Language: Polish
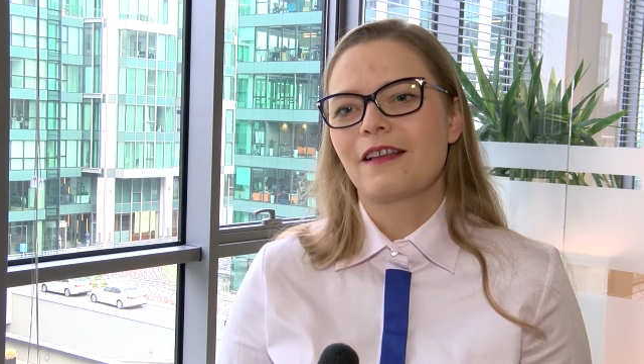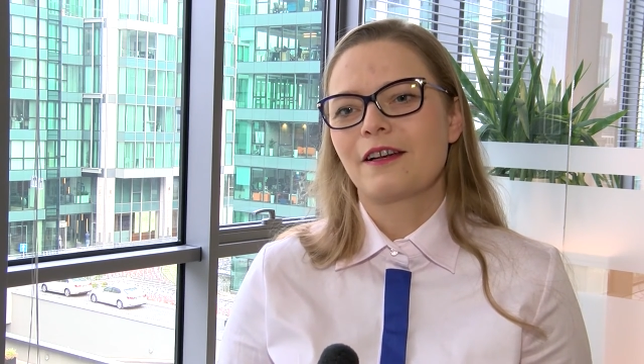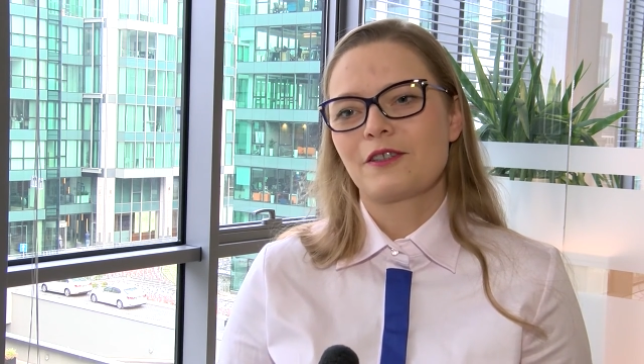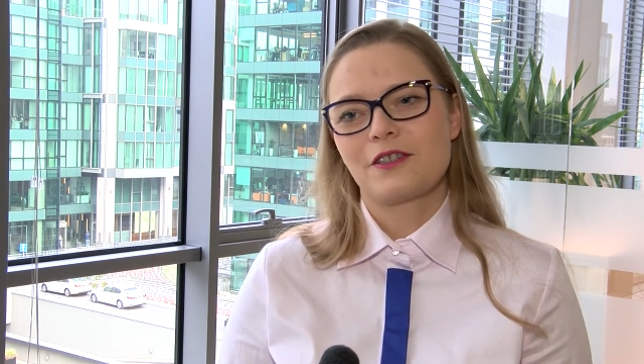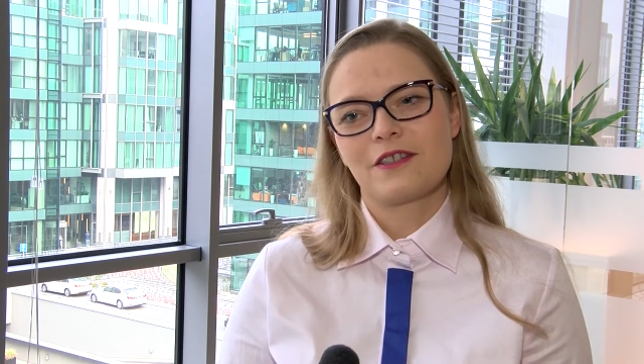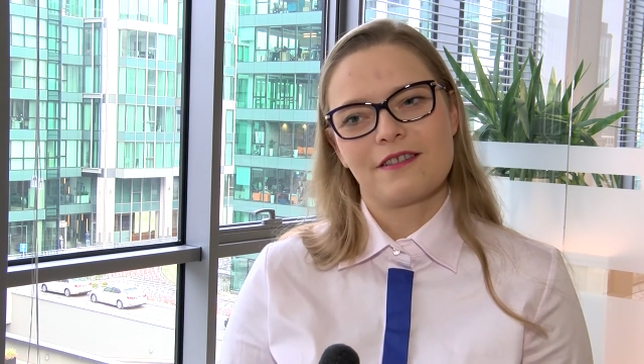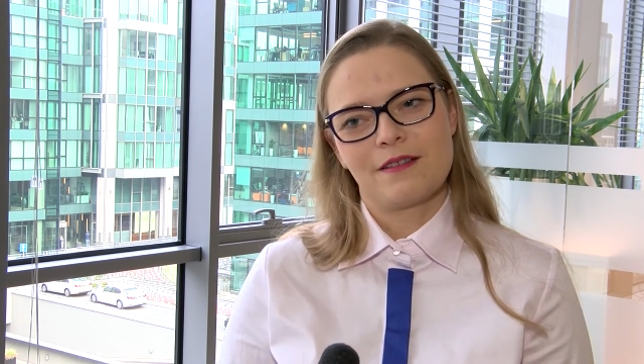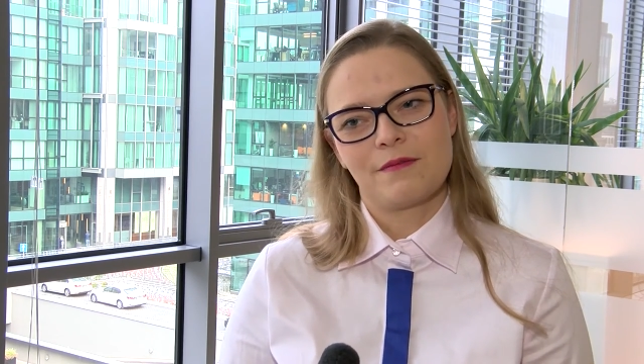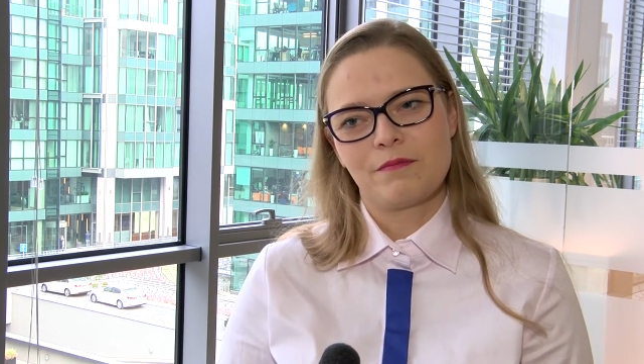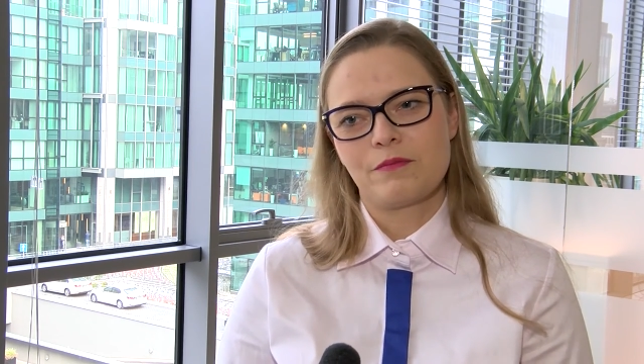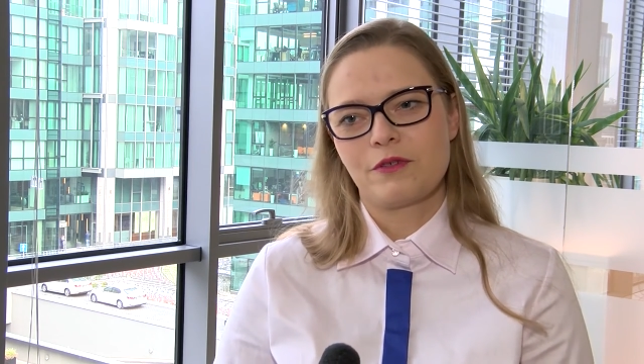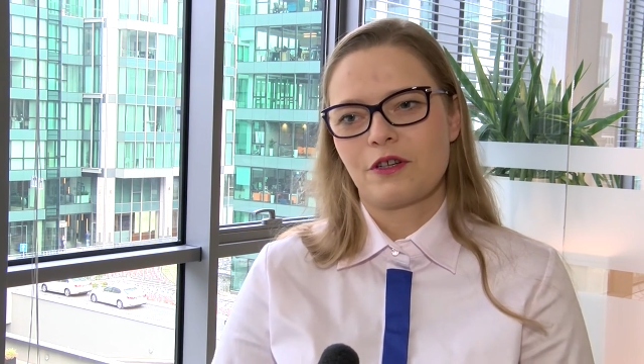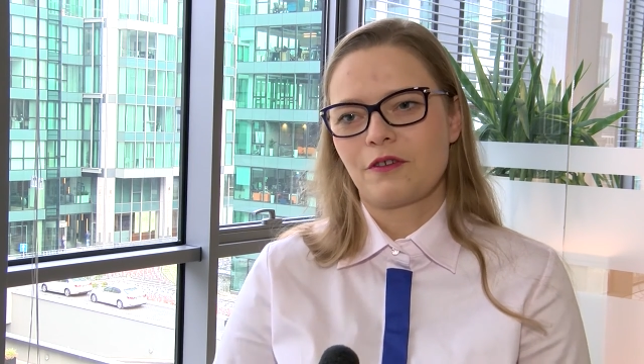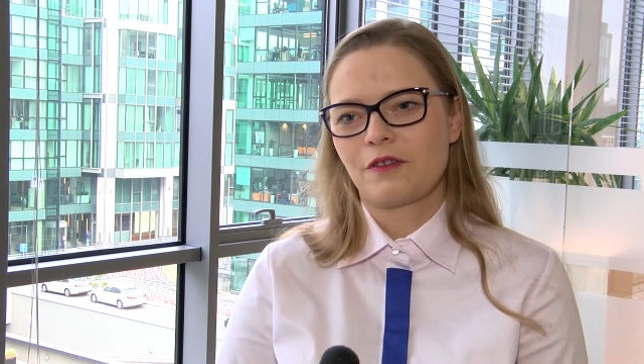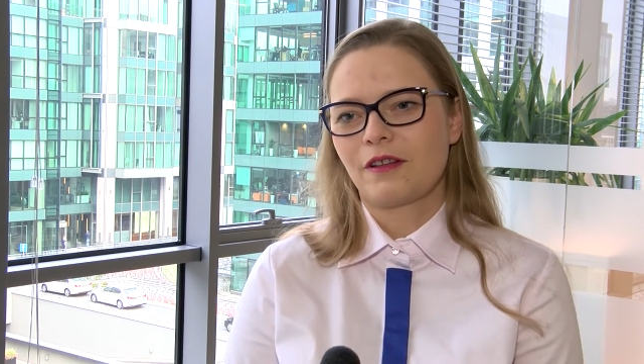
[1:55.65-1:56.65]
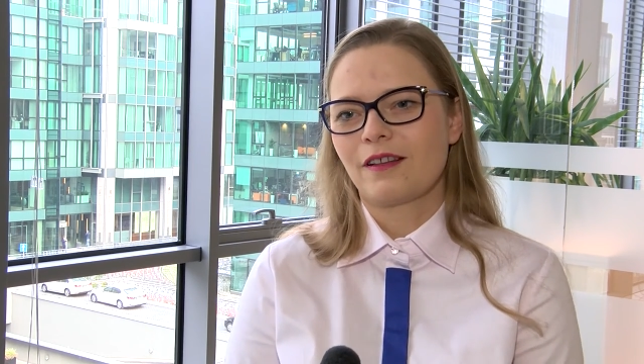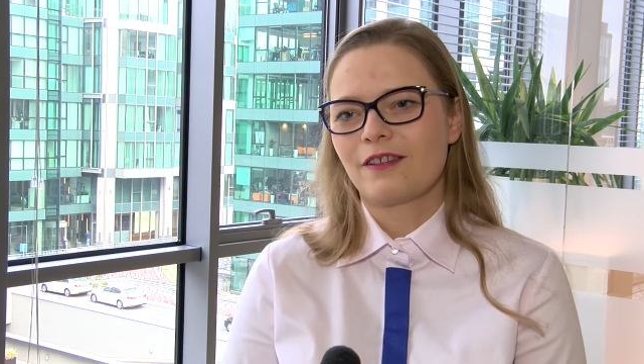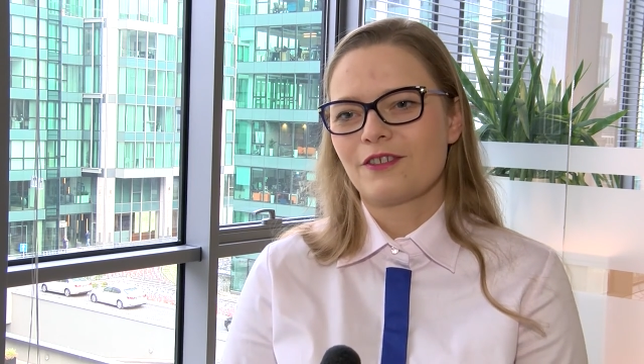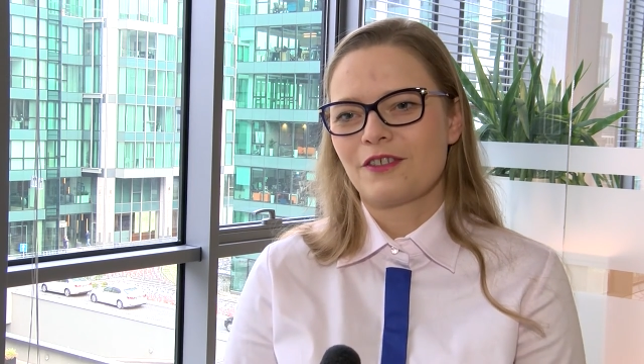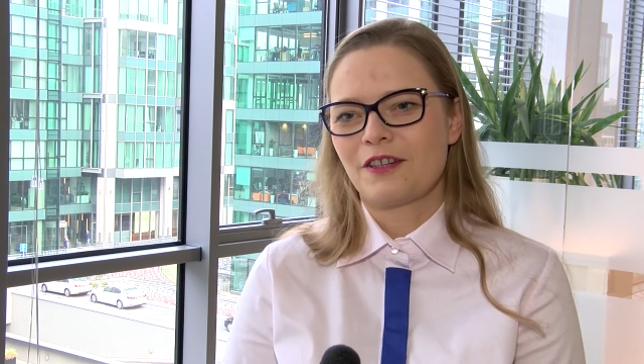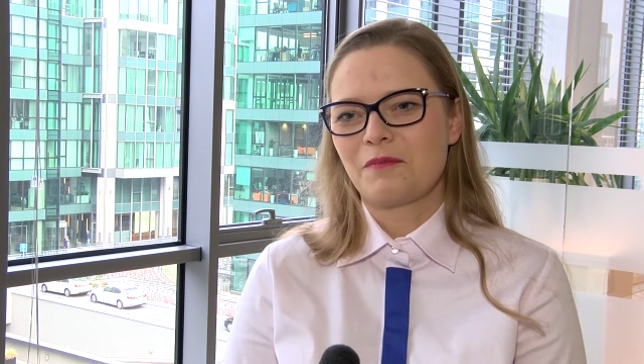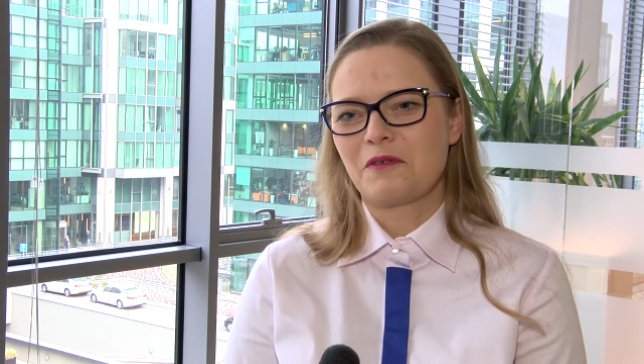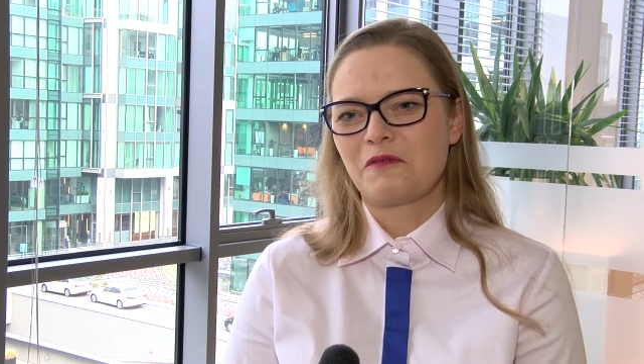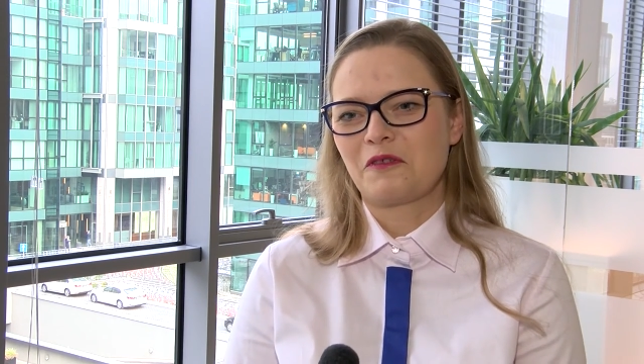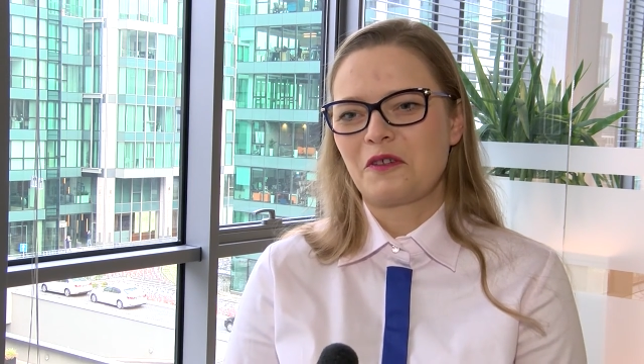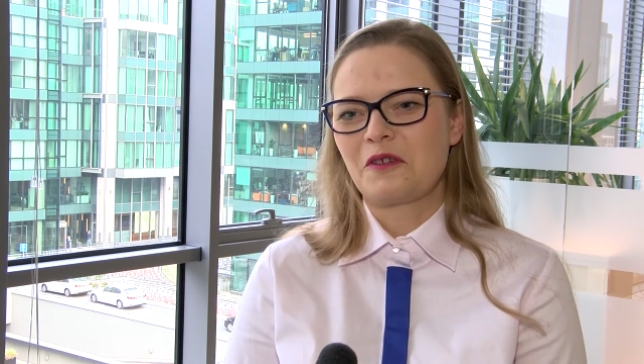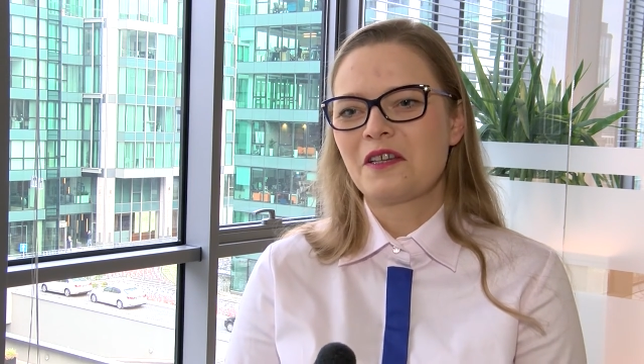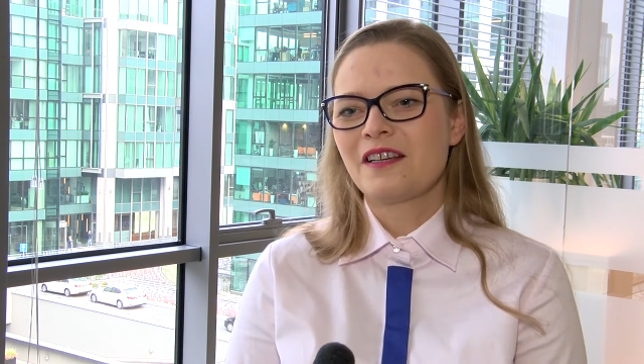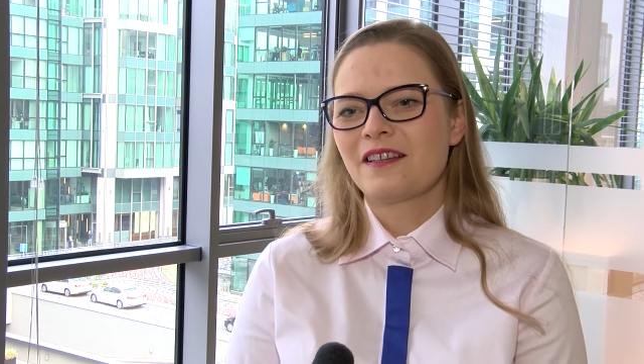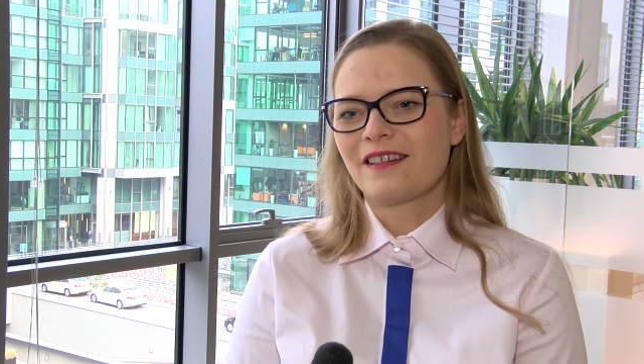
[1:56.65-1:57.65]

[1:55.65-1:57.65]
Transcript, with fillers: także jestem przekonana, że na pewno